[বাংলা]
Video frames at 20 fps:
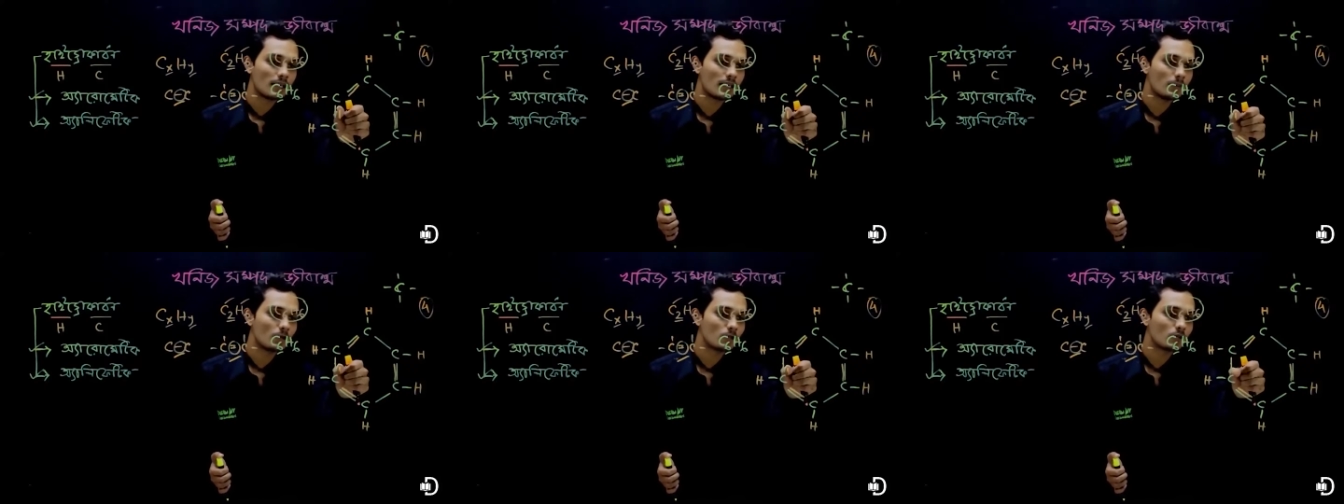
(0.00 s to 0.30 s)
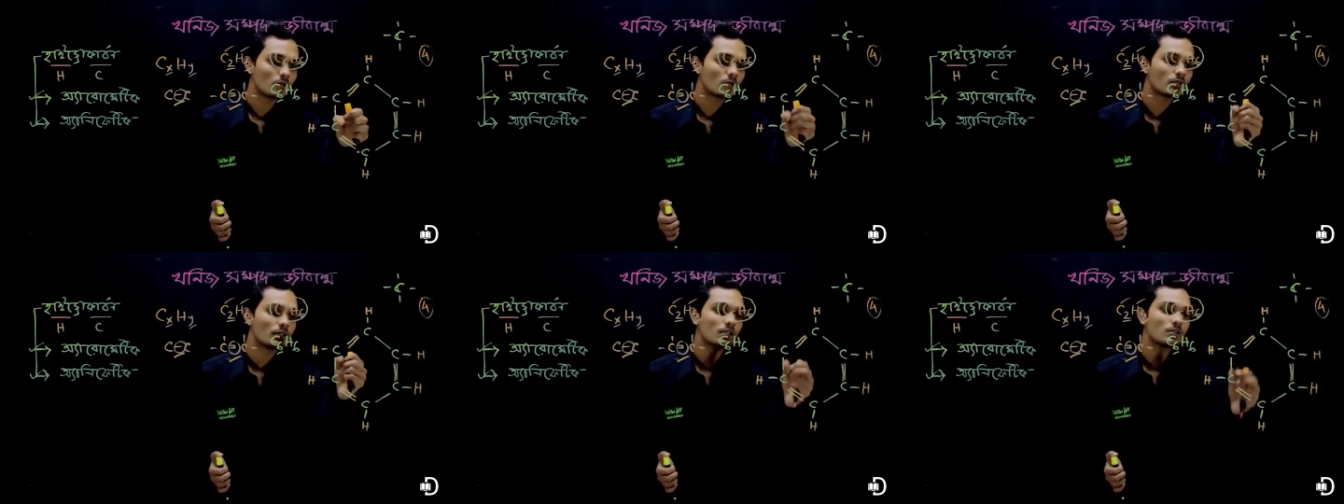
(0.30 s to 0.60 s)
এই
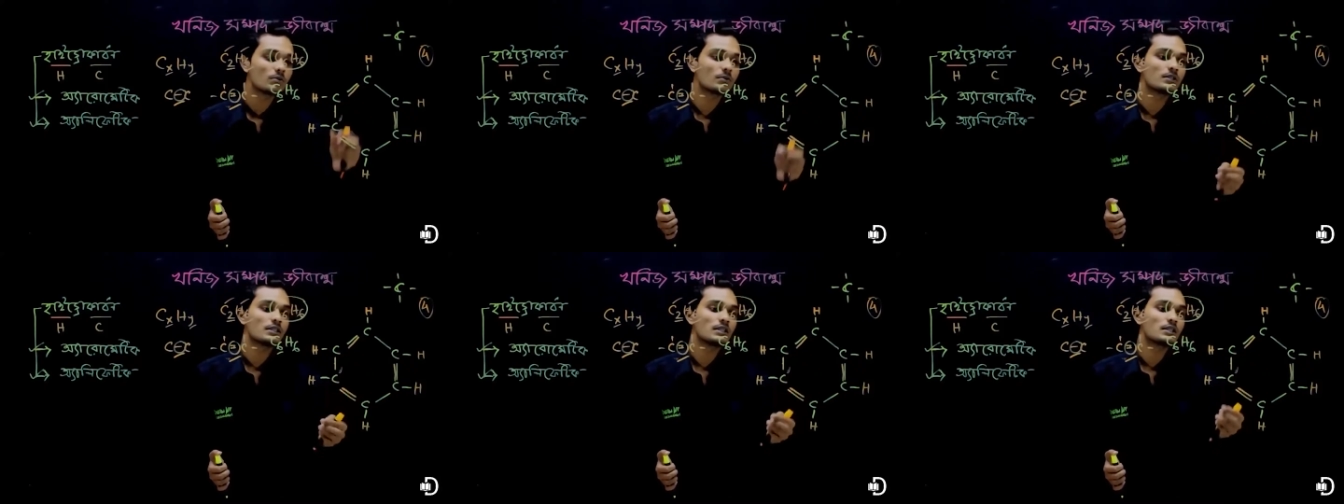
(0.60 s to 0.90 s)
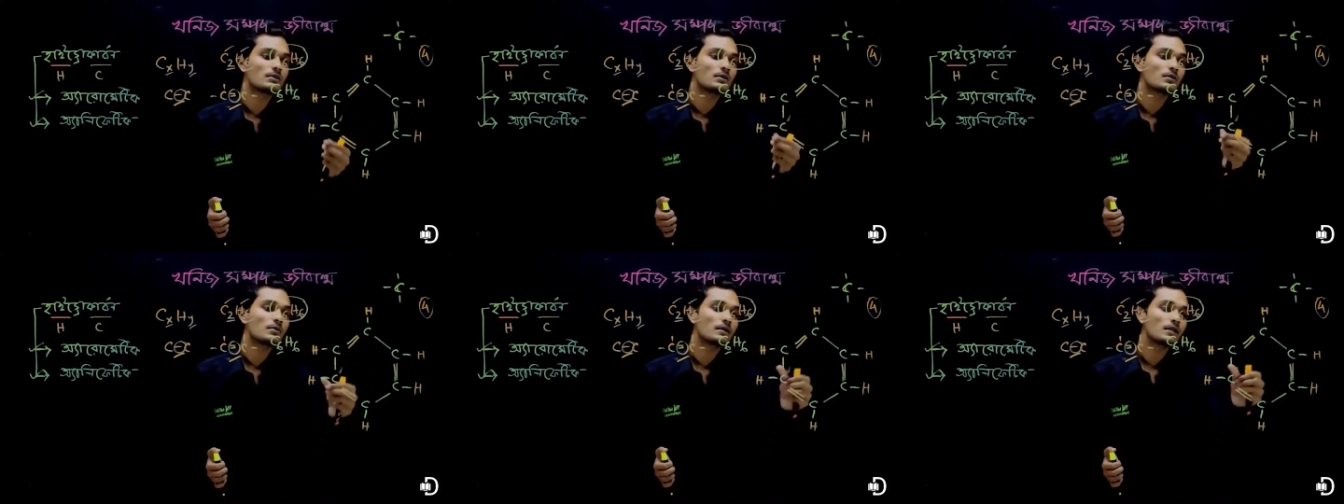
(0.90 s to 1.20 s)
বন্ধনটা তুমি
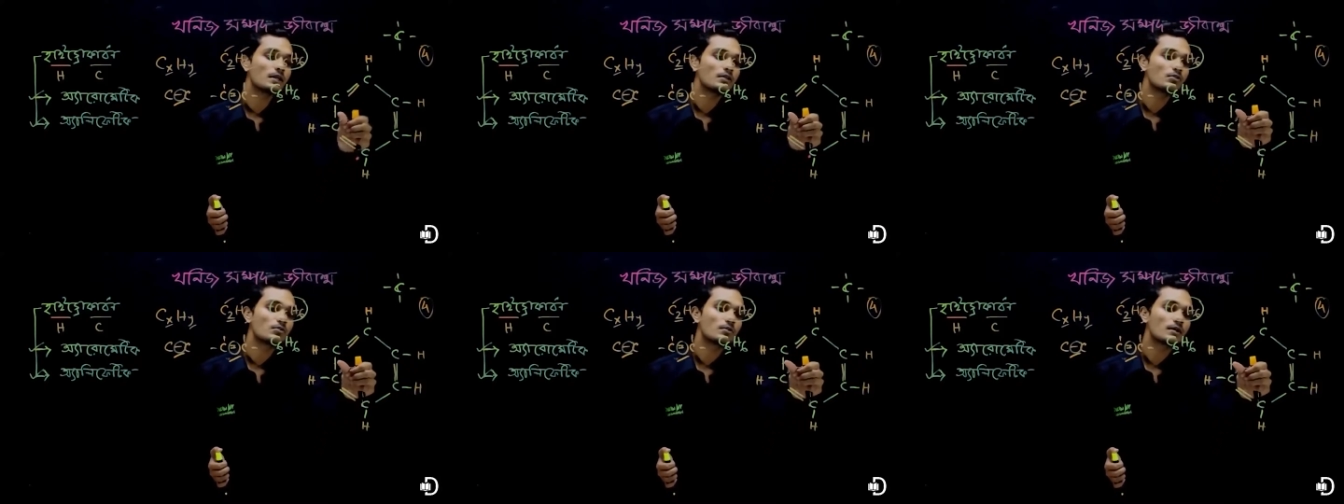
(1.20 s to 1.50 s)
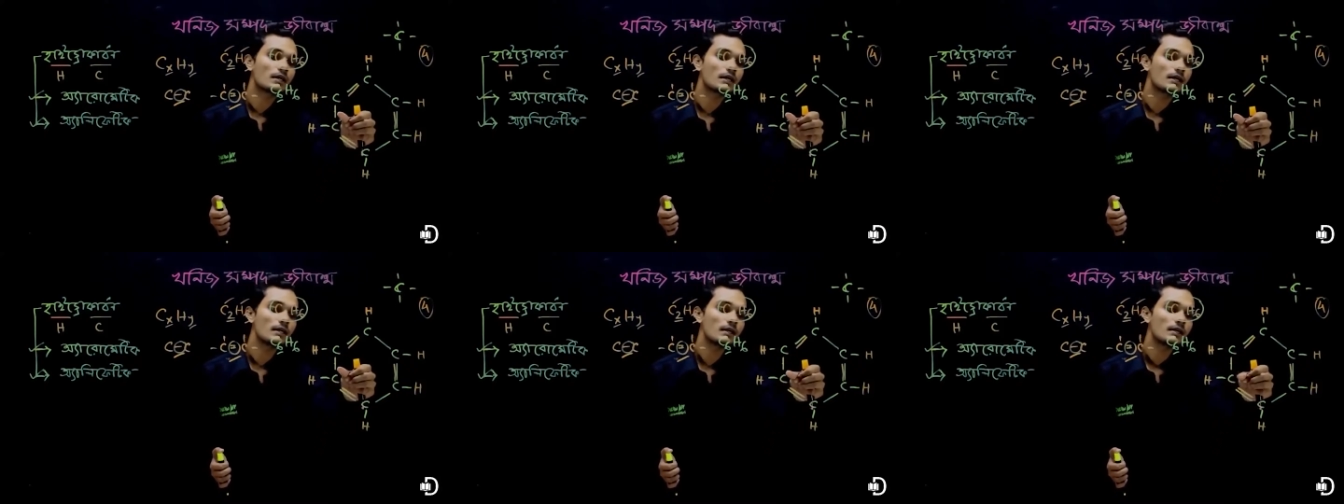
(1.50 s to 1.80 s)
দিতে পারবে না
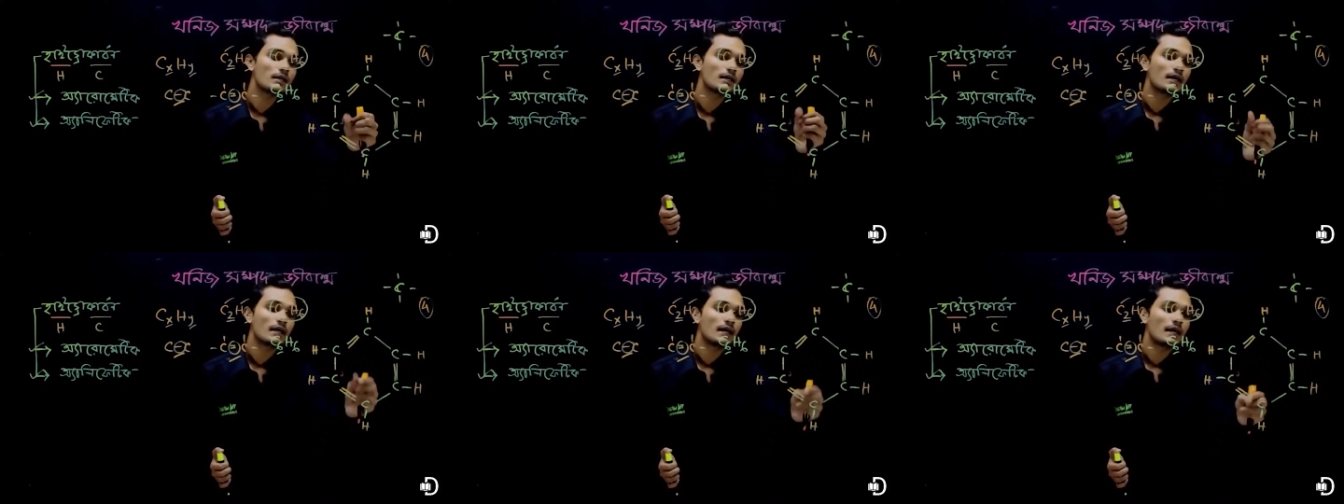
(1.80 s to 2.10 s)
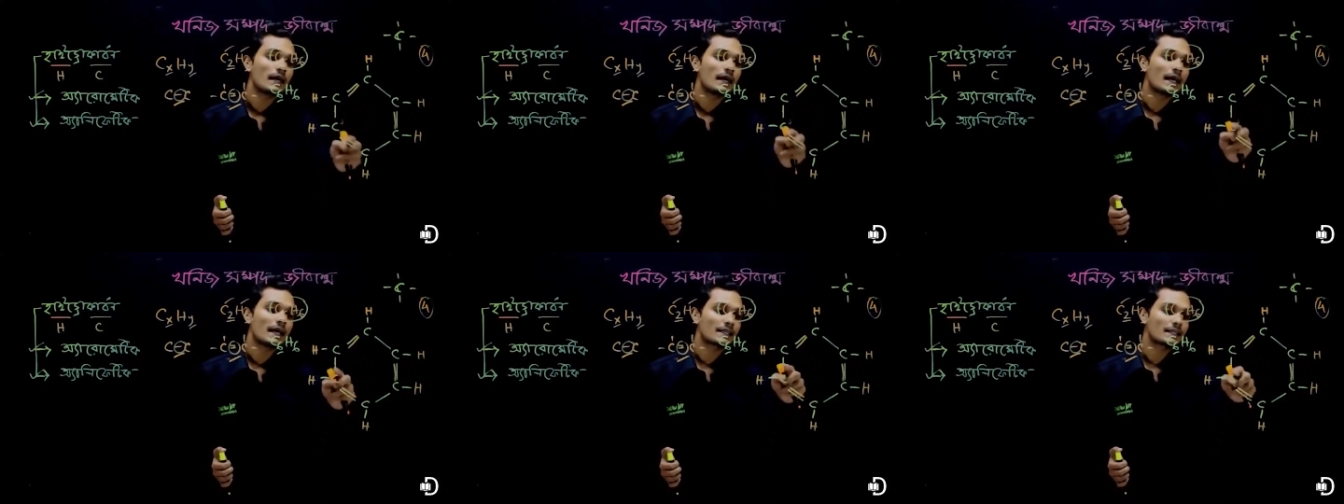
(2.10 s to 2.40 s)
তোমাকে
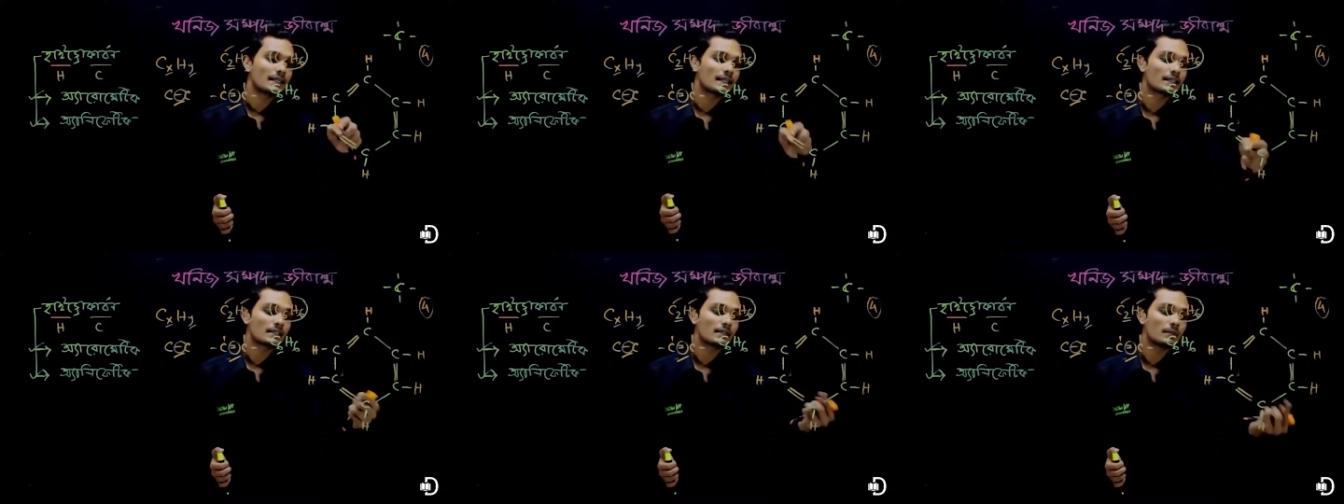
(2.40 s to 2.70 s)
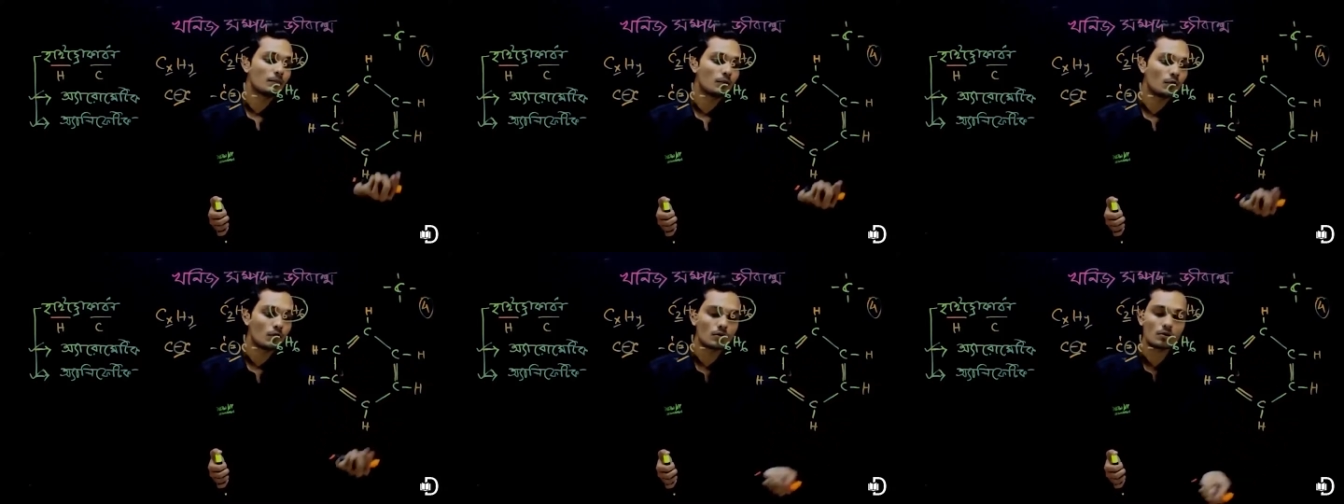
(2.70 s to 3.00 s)
একটা একটা
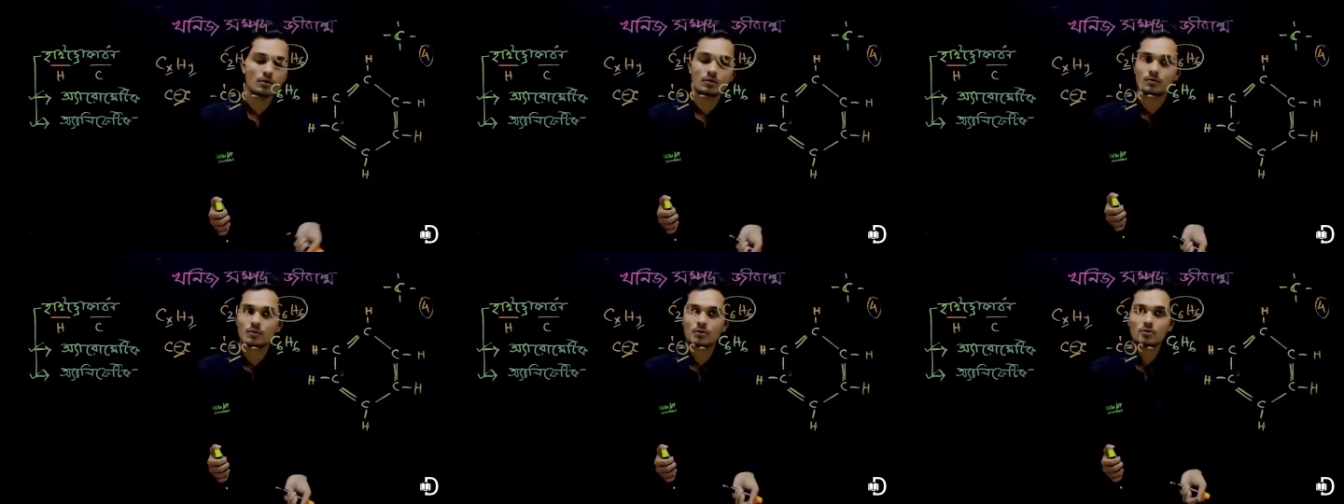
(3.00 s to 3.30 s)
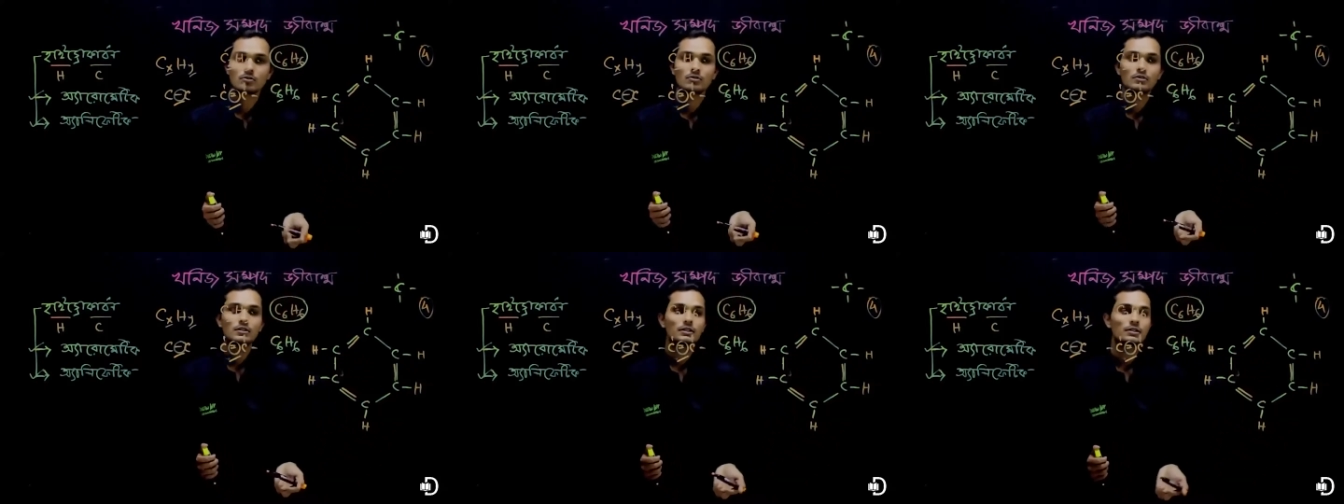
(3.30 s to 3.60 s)
পর
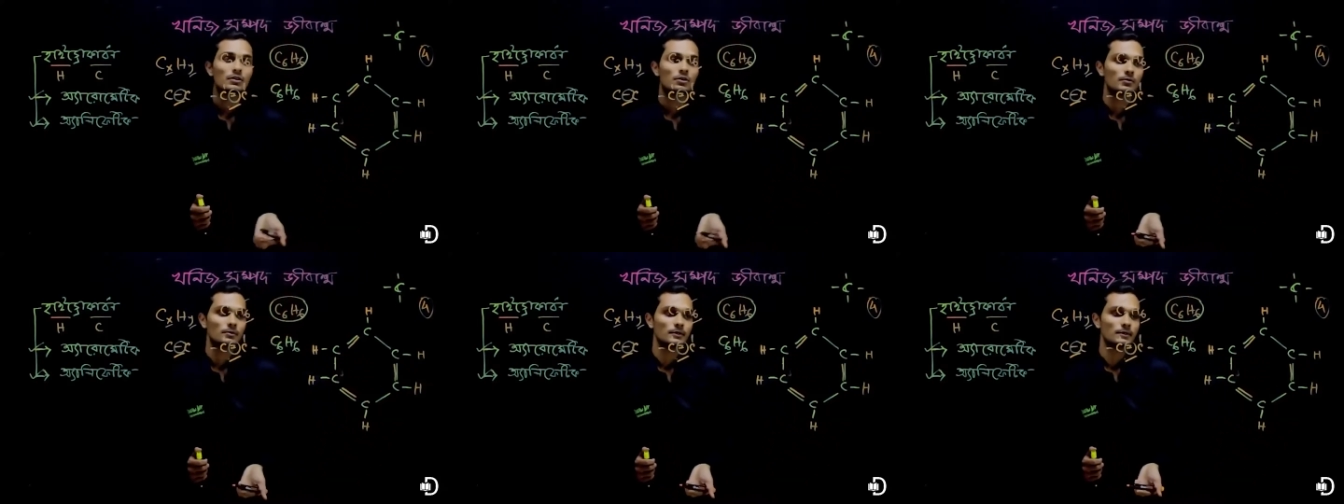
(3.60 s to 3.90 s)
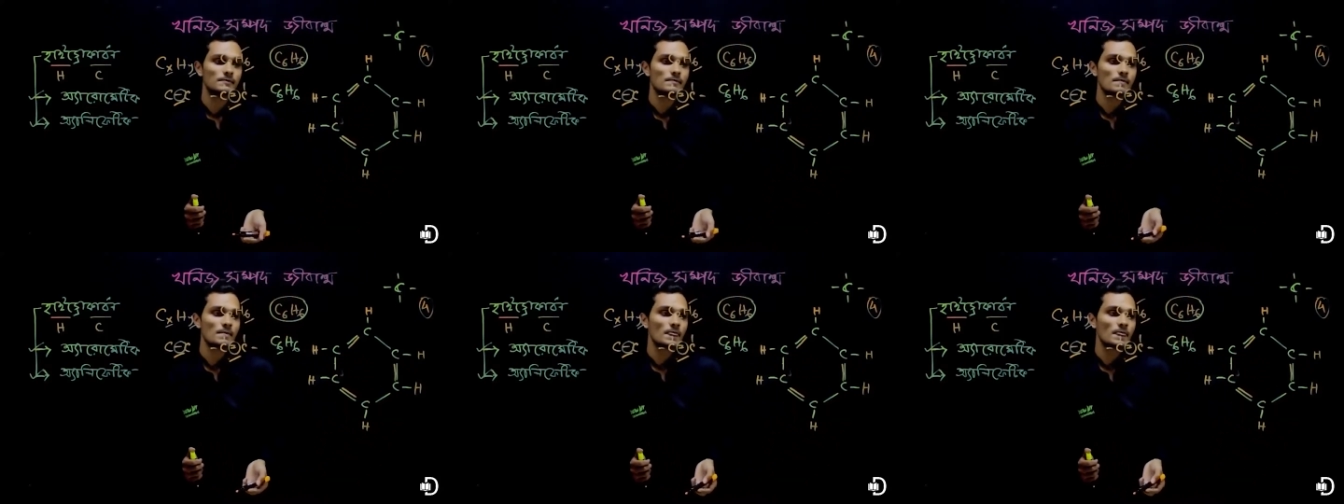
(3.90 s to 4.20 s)
বন্ধন দিতে হবে